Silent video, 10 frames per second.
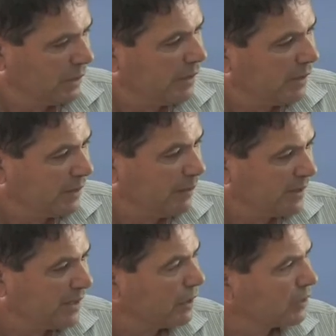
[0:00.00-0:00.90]
eh, ya me
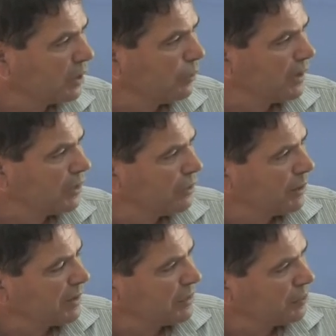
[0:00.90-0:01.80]
sé que están gobernando
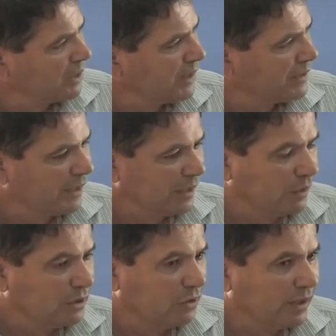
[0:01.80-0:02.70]
ahora Partido Socialista y
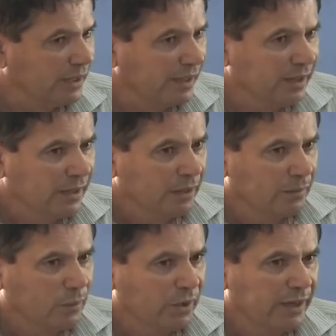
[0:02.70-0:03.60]
Coalición Canaria,
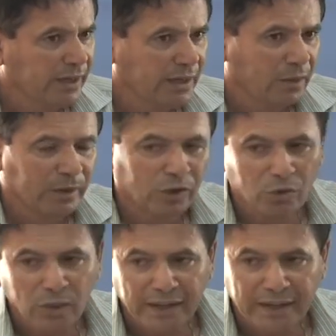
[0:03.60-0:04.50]
pues a lo
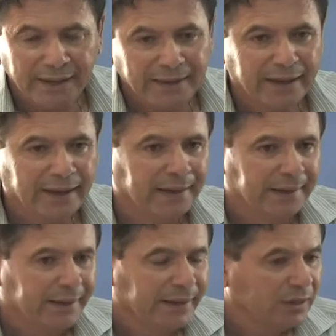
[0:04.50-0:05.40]
mejor cualquiera llega
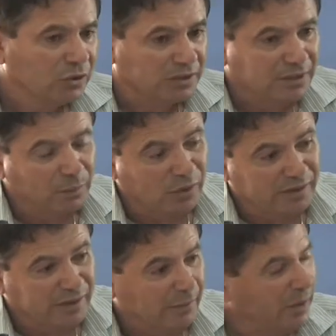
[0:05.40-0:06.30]
y no sé si porque
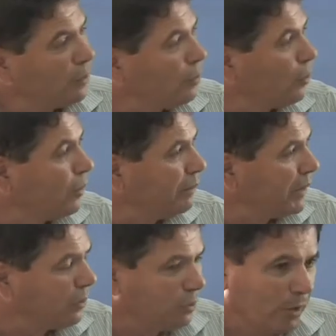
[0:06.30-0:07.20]
ser amigo, lo ven
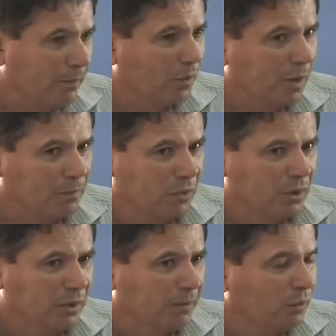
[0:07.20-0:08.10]
mejor o es más
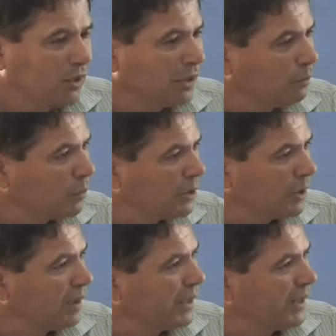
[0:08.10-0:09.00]
guapo,
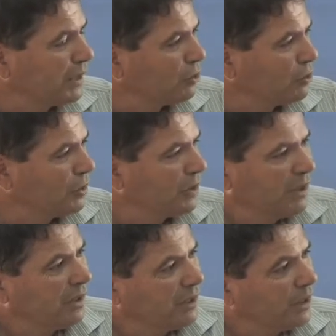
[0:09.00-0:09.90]
monta, cualquier negocio
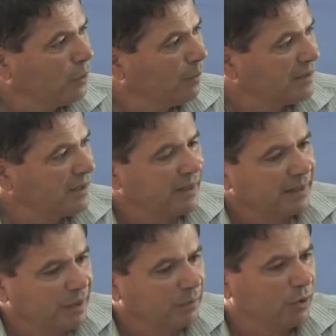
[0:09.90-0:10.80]
y no pasa nada
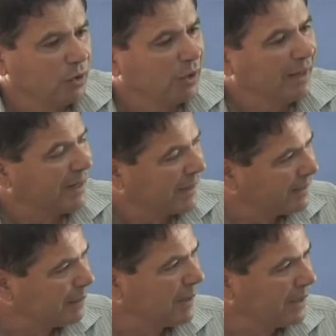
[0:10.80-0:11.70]
y a lo mejor el que
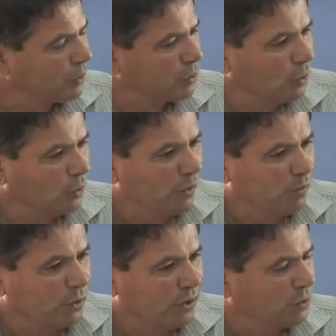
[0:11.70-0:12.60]
está pagando todos los
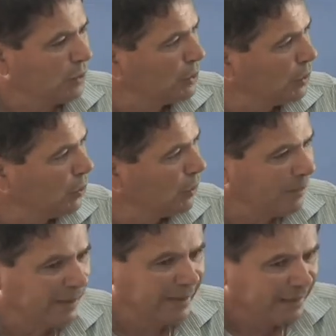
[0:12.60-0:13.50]
impuestos y todo lo
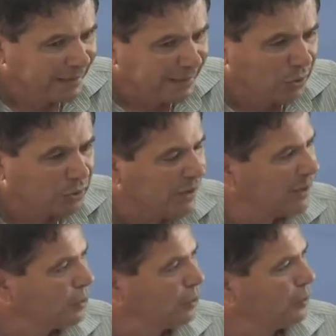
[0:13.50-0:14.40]
demás los
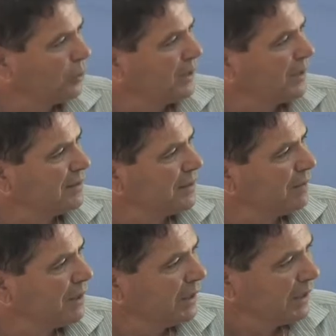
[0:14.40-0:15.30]
tienen todos los días
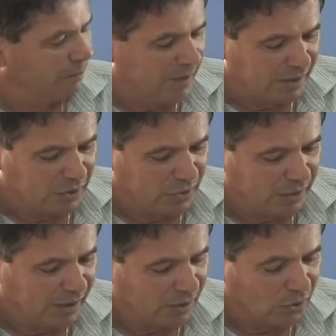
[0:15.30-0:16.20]
encima
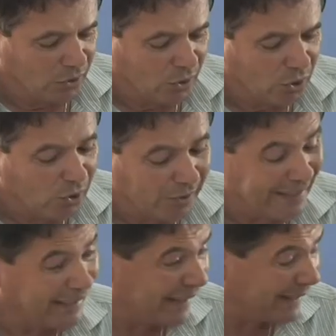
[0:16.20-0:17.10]
pidiéndoles lo, lo
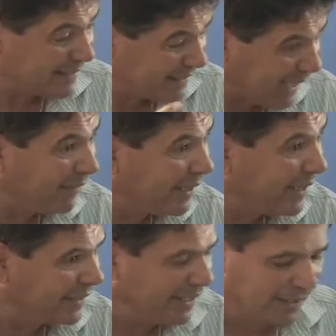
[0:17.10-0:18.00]
que saben
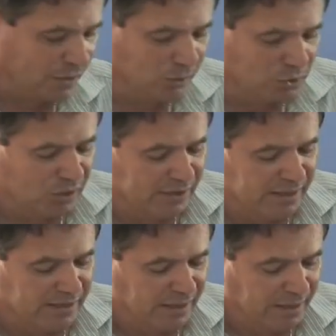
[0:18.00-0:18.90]
que tienen, como son
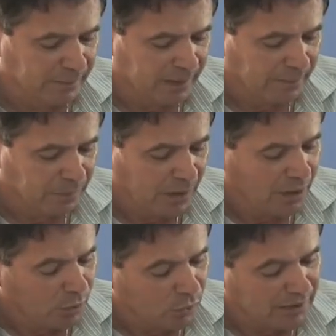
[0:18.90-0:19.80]
licencias y demás.
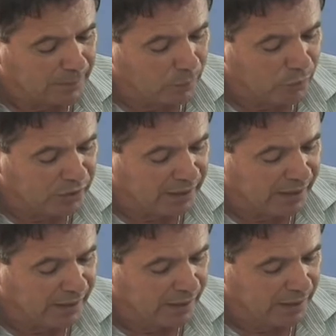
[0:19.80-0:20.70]
Nuestra propuesta
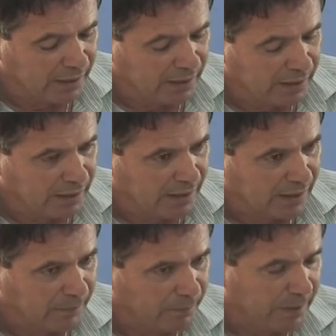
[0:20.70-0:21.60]
es,
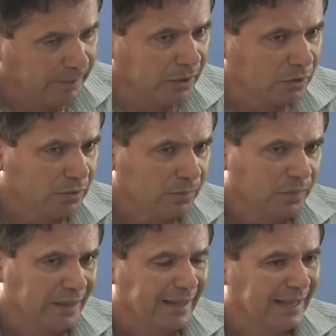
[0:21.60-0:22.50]
primero,
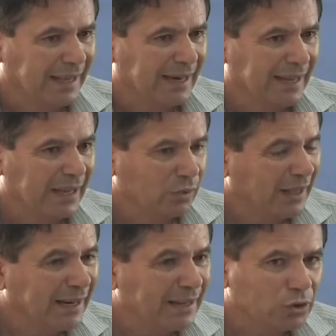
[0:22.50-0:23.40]
el
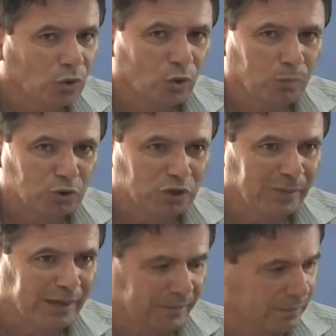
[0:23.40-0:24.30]
ayudarles en todo lo
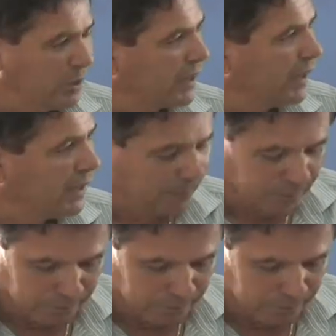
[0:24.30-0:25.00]
posible, porque